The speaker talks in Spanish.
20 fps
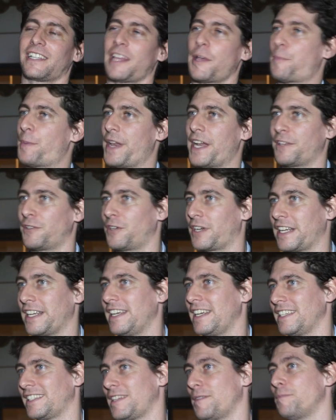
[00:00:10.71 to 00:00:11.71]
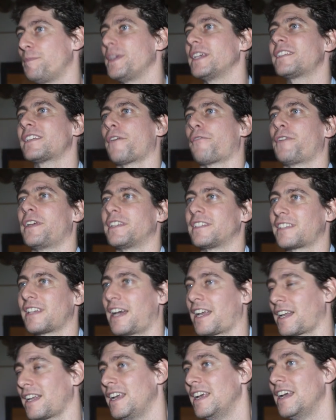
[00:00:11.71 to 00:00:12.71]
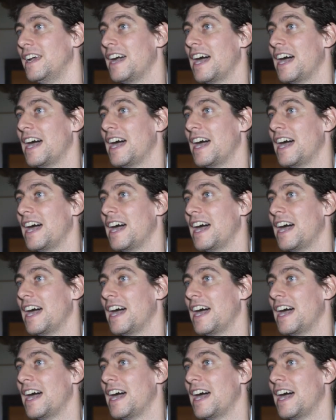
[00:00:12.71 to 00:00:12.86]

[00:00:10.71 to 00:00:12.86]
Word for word: está esperando que se empiece a afianzar